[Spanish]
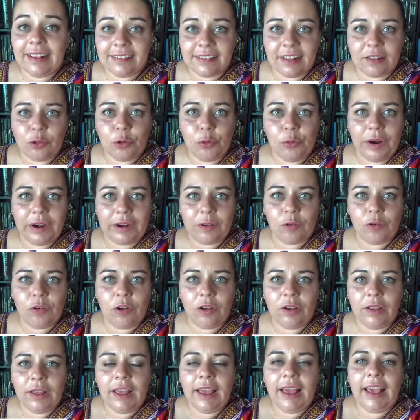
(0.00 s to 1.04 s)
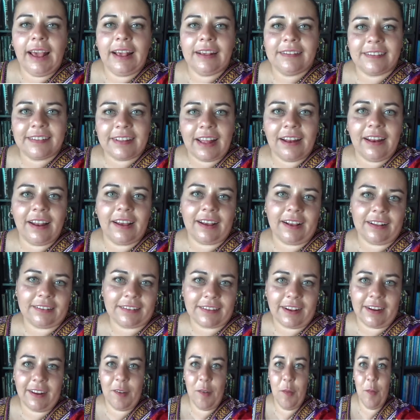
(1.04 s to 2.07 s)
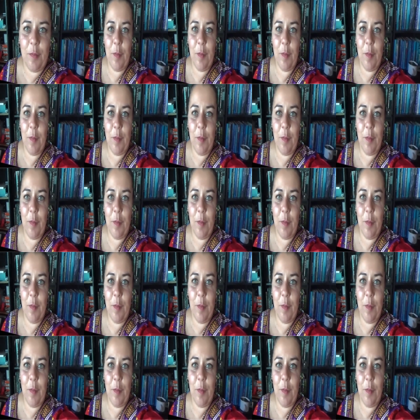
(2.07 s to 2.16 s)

ese tubérculo está en la cáscara.